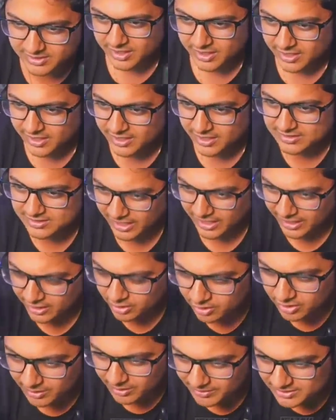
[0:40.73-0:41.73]
एक जायरो
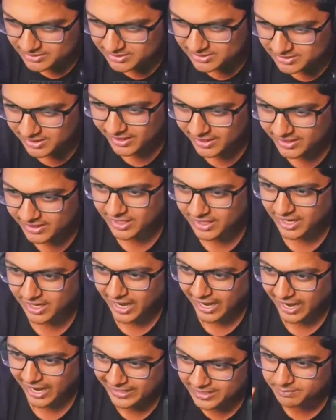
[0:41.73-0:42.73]
का मैसेज आया है
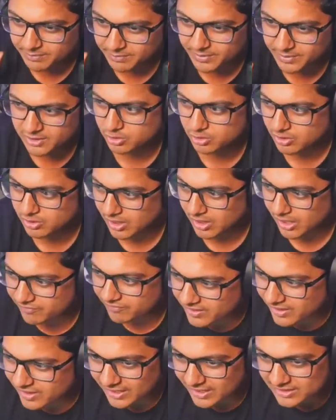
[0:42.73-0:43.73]
आईडीपी दो आफ्टर
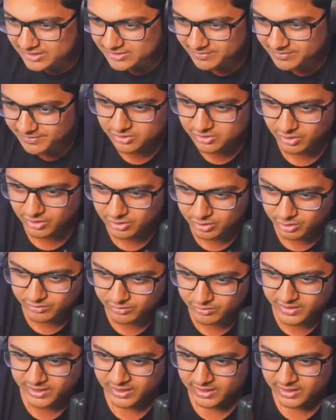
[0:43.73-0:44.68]
लास्ट मैच गॉट ओवर